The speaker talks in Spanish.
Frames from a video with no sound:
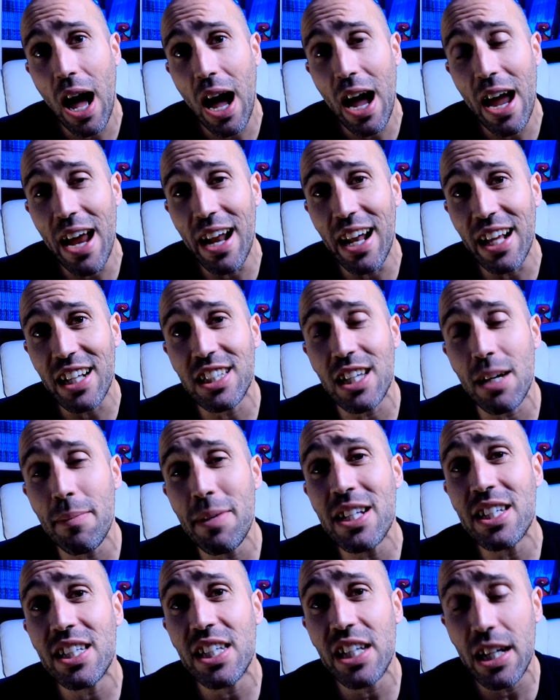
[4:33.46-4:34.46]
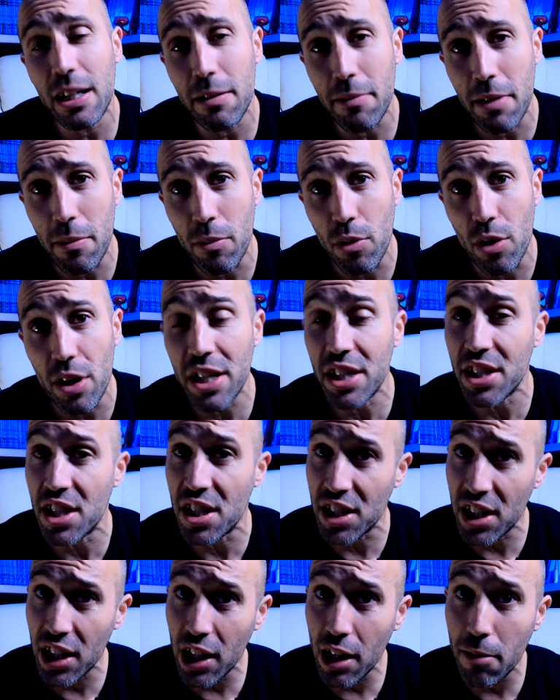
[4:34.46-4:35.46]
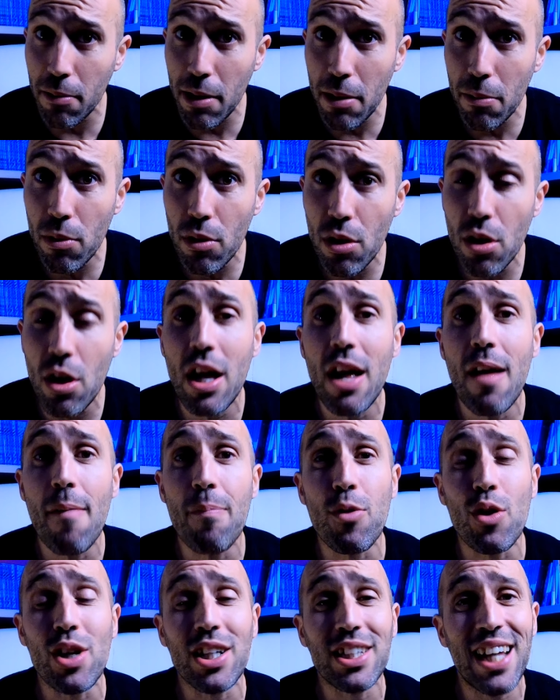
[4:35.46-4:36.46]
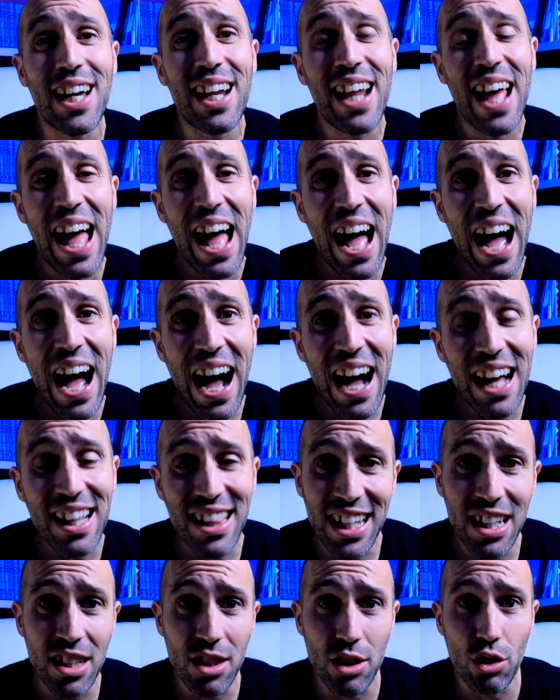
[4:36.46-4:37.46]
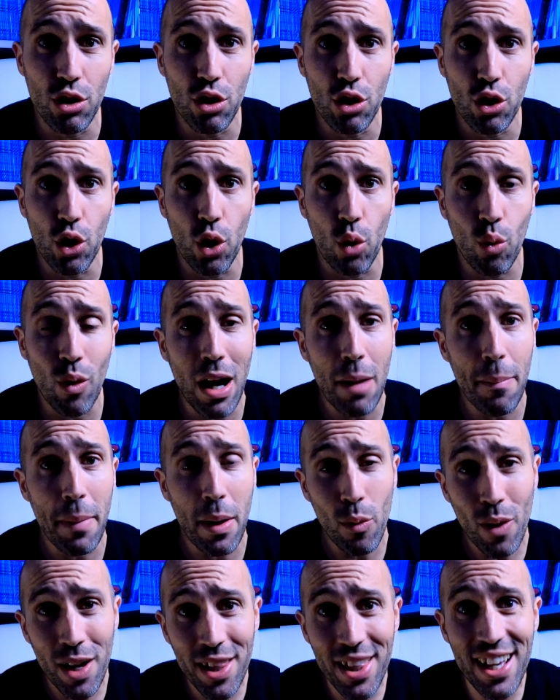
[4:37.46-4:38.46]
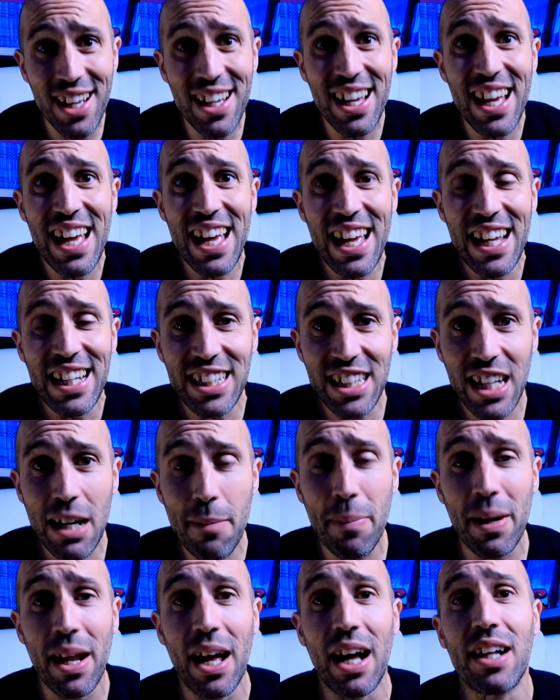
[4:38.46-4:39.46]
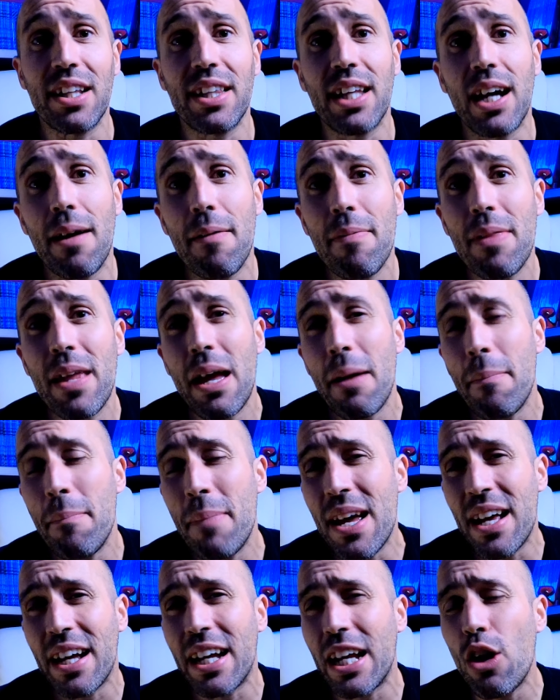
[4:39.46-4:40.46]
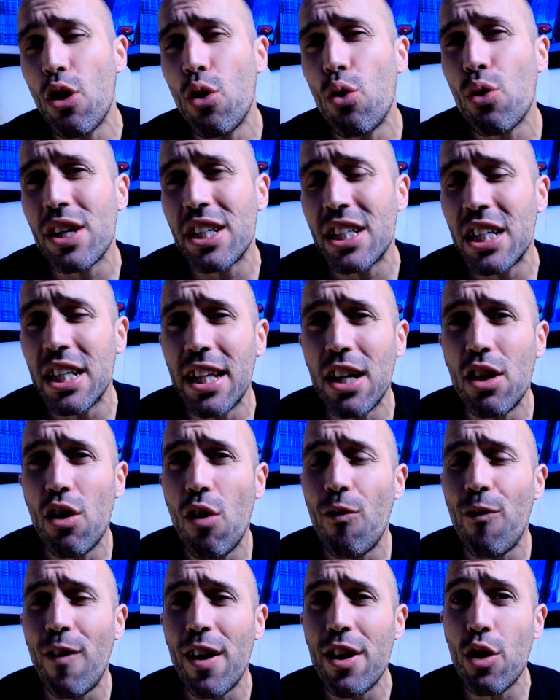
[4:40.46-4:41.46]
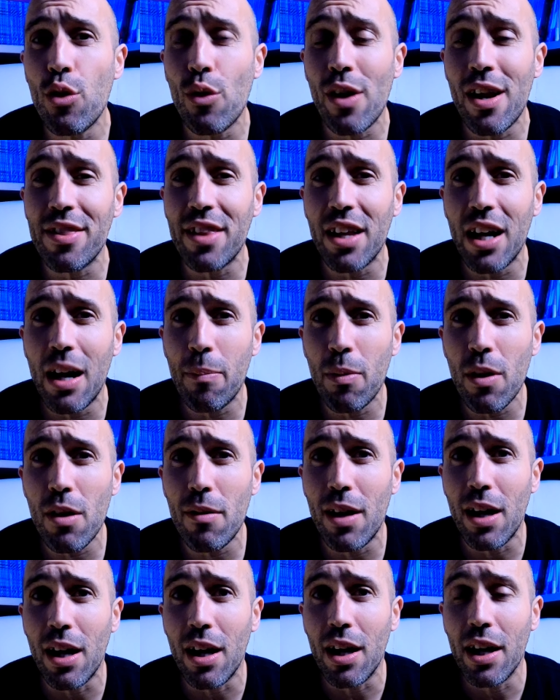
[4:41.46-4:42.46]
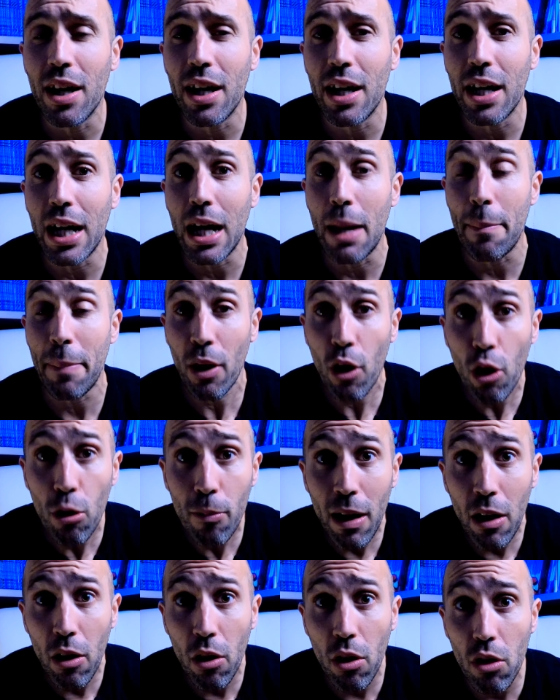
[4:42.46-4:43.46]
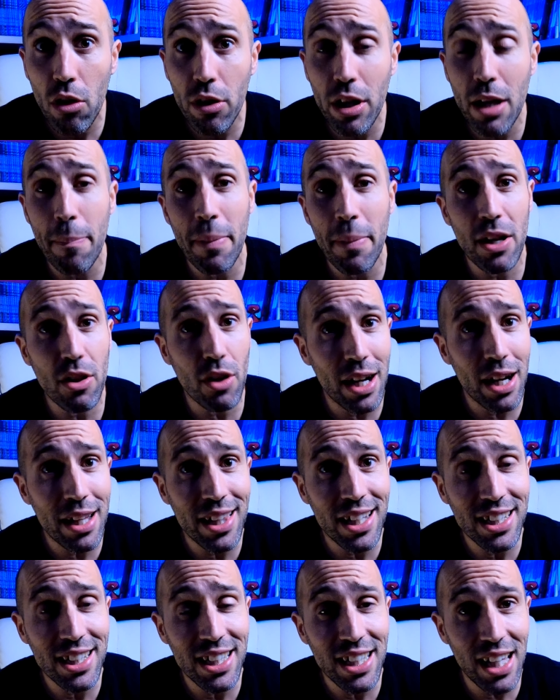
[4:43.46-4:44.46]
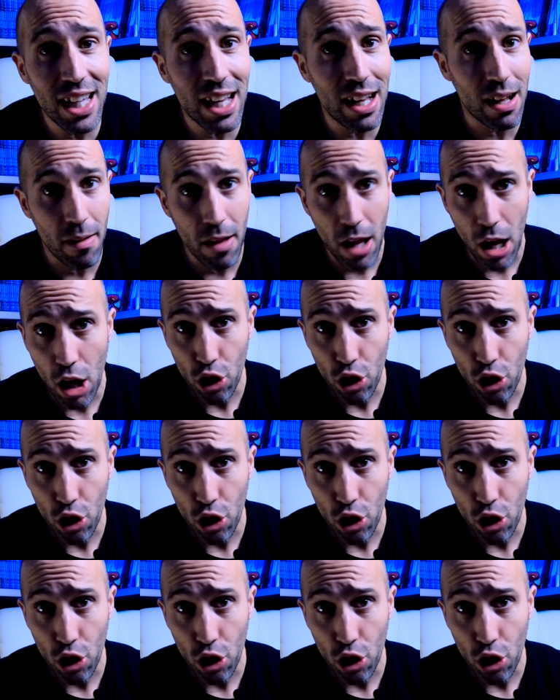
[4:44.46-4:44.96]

el examen sigue vivo y si sigue vivo, tengo que estar atento, con lo cual mi guardia siempre alta. Bien, ¿qué ocurre si tengo un fallo durante la prueba? ¿Que pego el bajón y pierdo la intensidad?